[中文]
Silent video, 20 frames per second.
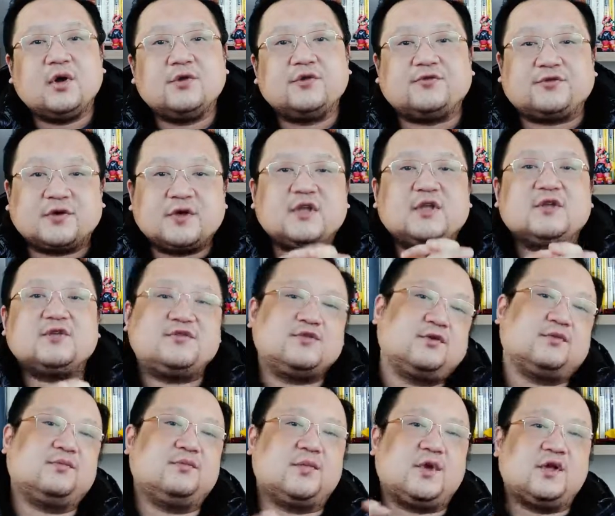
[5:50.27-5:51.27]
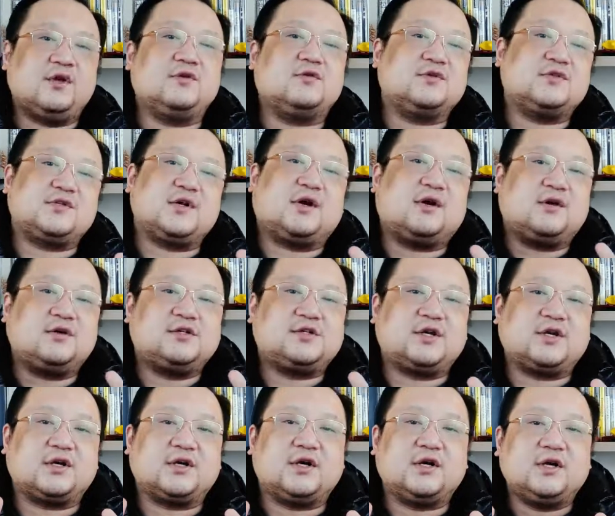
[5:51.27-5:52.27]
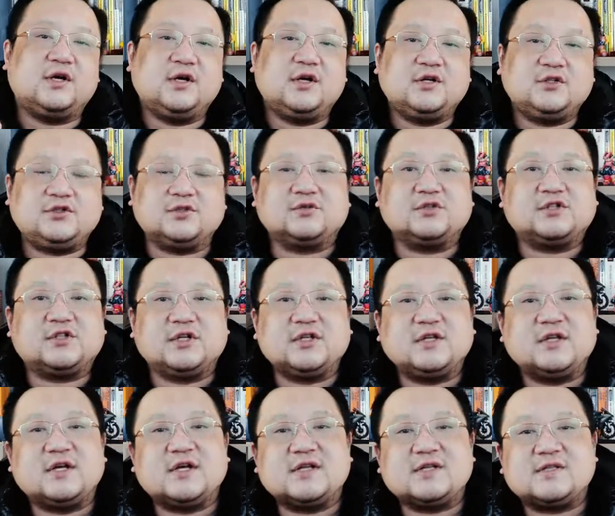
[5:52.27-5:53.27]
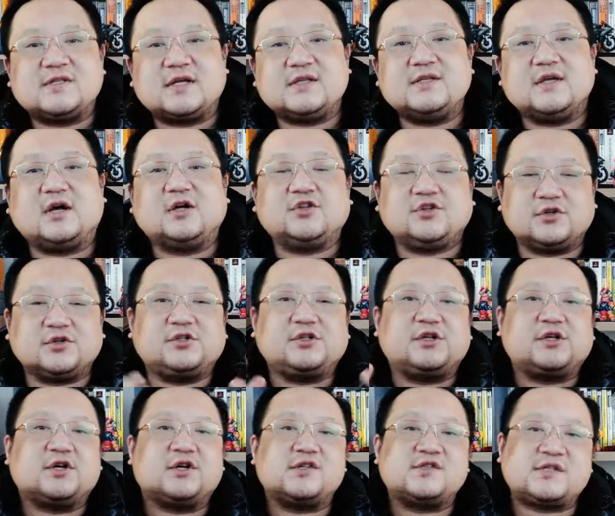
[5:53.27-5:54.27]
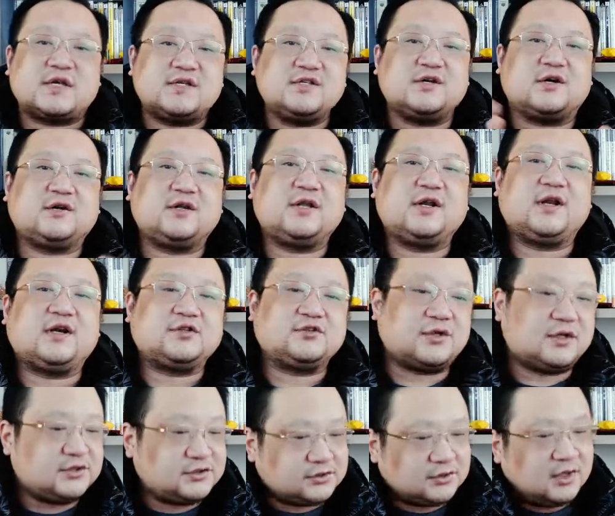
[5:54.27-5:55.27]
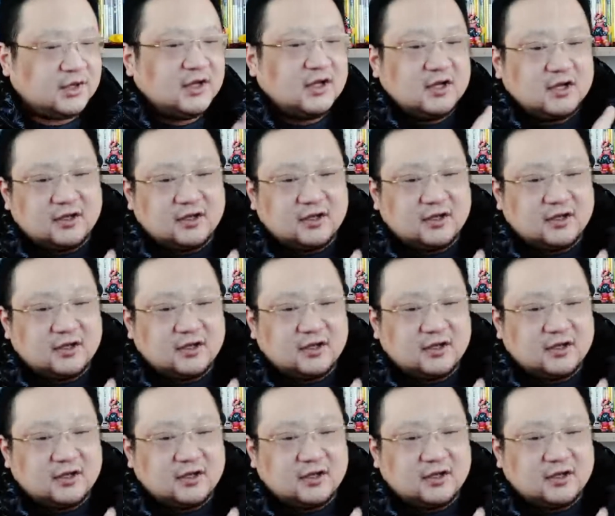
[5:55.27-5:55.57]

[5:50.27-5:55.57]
所以就没有叫这个众神的三角，呃，就是这个三角力量传说。